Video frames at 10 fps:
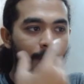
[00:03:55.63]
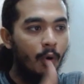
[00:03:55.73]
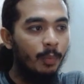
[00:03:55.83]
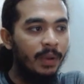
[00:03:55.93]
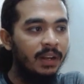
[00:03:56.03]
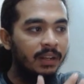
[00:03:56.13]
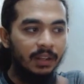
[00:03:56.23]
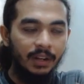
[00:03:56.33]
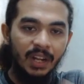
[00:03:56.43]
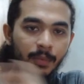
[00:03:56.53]
ববের
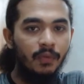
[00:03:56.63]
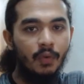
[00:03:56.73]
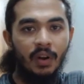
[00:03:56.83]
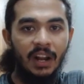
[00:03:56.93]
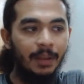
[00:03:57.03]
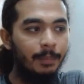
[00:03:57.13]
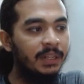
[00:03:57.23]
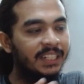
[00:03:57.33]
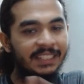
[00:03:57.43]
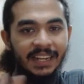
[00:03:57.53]
রিমুভ করা লাগবে
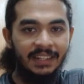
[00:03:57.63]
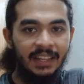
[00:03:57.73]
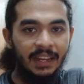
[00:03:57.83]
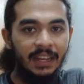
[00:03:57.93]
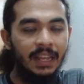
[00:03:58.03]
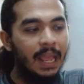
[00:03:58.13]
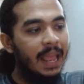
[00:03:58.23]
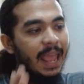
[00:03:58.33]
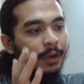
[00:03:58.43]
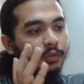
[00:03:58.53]
সেই সেট থেকে
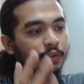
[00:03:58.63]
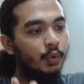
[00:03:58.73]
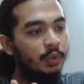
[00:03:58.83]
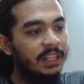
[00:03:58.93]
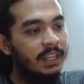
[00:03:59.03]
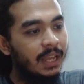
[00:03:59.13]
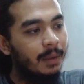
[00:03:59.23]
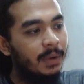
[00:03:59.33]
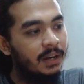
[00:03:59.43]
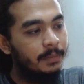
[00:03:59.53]
এখন যদি
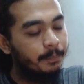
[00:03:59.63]
আমার